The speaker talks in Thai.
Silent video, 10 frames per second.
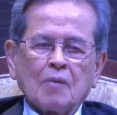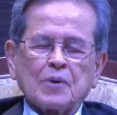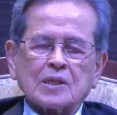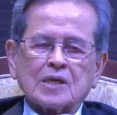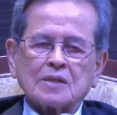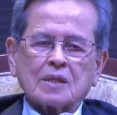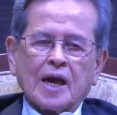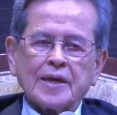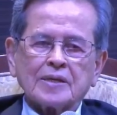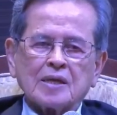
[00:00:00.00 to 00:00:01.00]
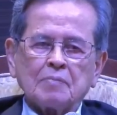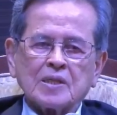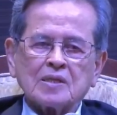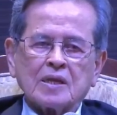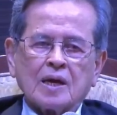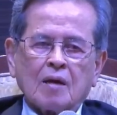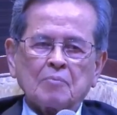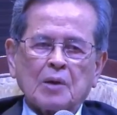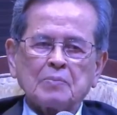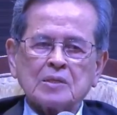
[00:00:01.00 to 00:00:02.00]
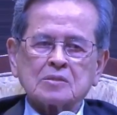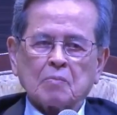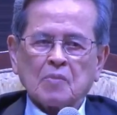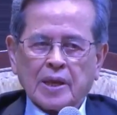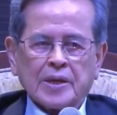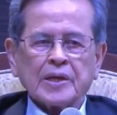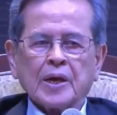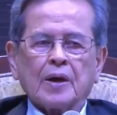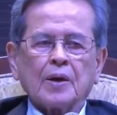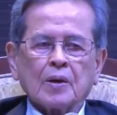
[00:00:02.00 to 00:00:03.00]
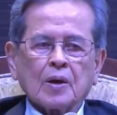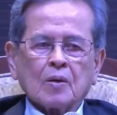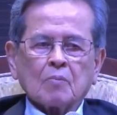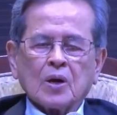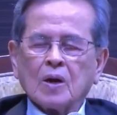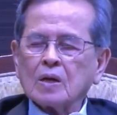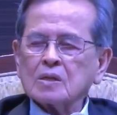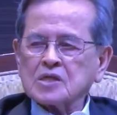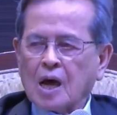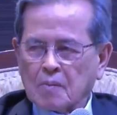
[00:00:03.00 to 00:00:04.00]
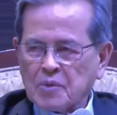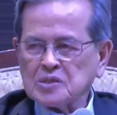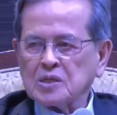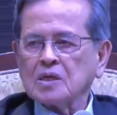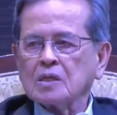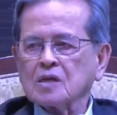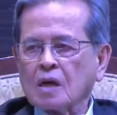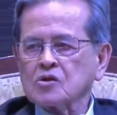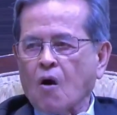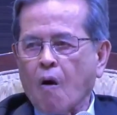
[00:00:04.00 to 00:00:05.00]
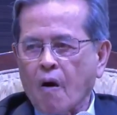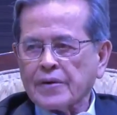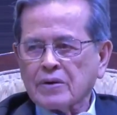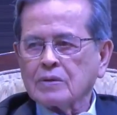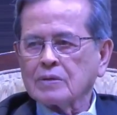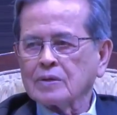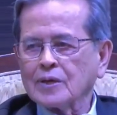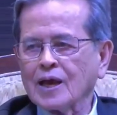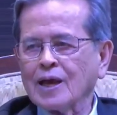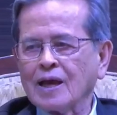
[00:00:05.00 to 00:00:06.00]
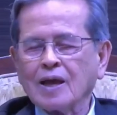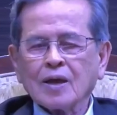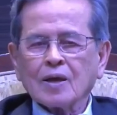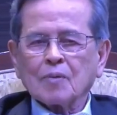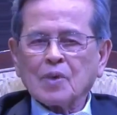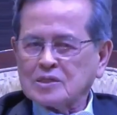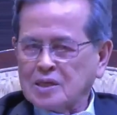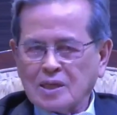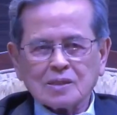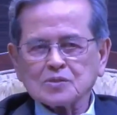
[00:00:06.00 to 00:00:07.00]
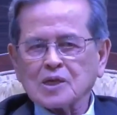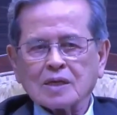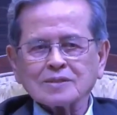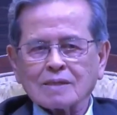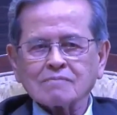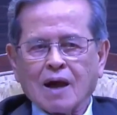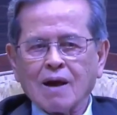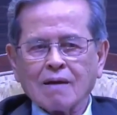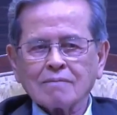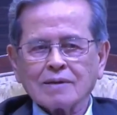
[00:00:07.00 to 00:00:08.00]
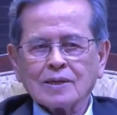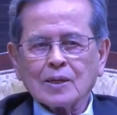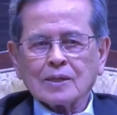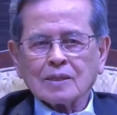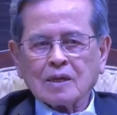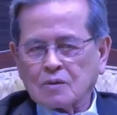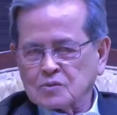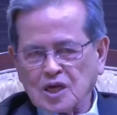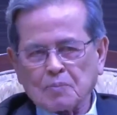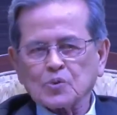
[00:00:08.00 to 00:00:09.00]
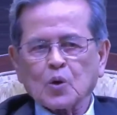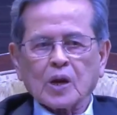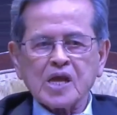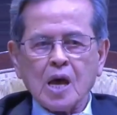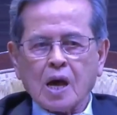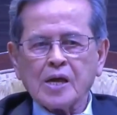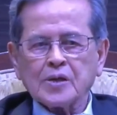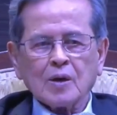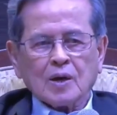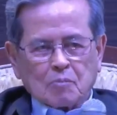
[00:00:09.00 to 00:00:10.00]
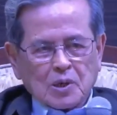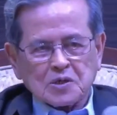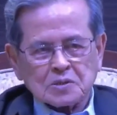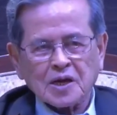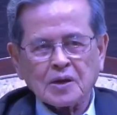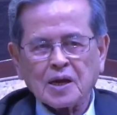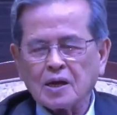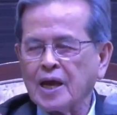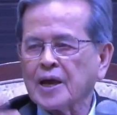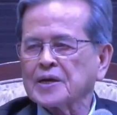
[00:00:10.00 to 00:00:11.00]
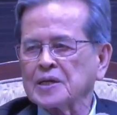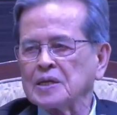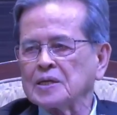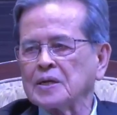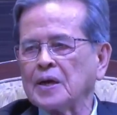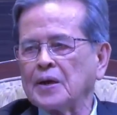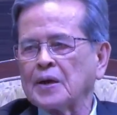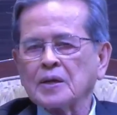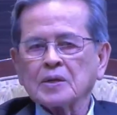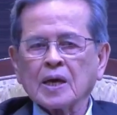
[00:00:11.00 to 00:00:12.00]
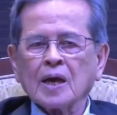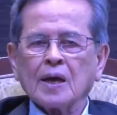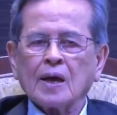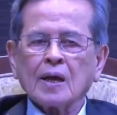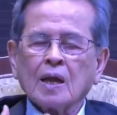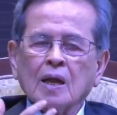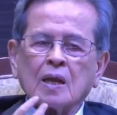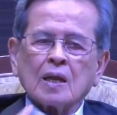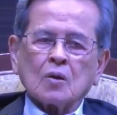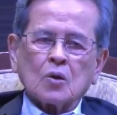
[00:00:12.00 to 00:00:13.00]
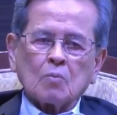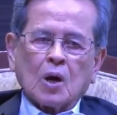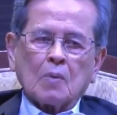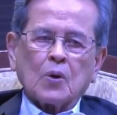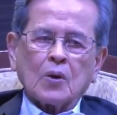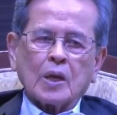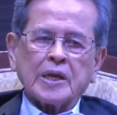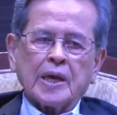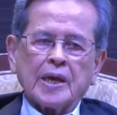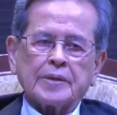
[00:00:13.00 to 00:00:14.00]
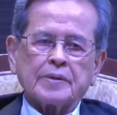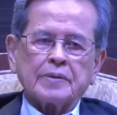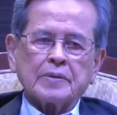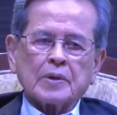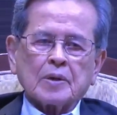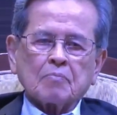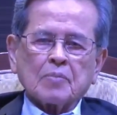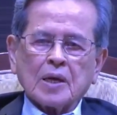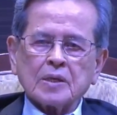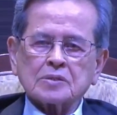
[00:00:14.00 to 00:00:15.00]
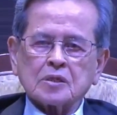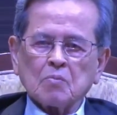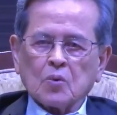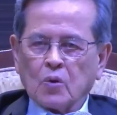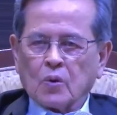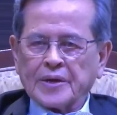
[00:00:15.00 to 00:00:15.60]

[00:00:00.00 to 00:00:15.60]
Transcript: ประเทศไทยที่พัฒนามาไม่สำเร็จเนี่ยเพราะสร้างพระเจดีย์จากยอดนะฮะพระเจดีย์ต้องสร้างจากฐานถ้าเราจับตรงนี้ได้เนี่ยมันก็จะแข็งแรงขึ้นเรื่อยนะฮะแล้วคุณหมอพลเดชไปสำรวจ